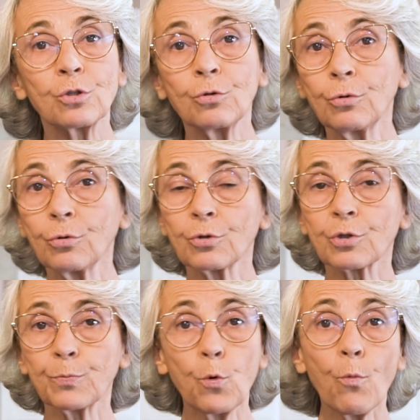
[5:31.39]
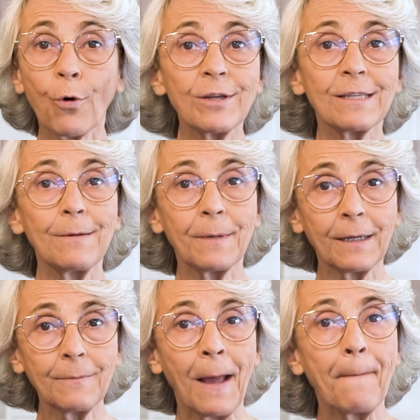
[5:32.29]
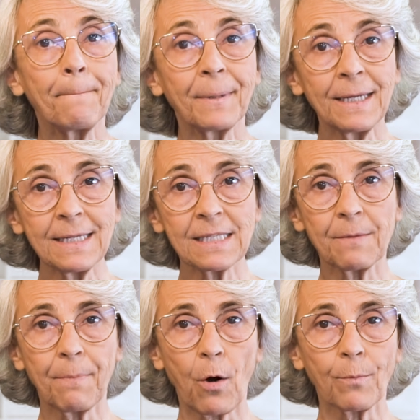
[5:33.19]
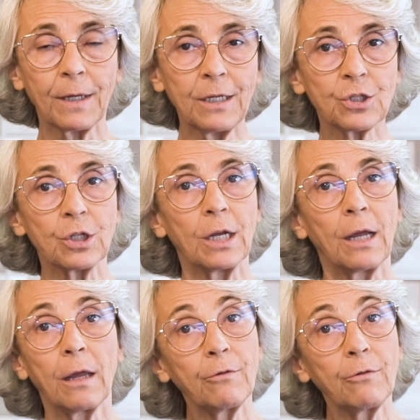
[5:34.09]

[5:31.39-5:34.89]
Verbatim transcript: dos pulmões também, principalmente em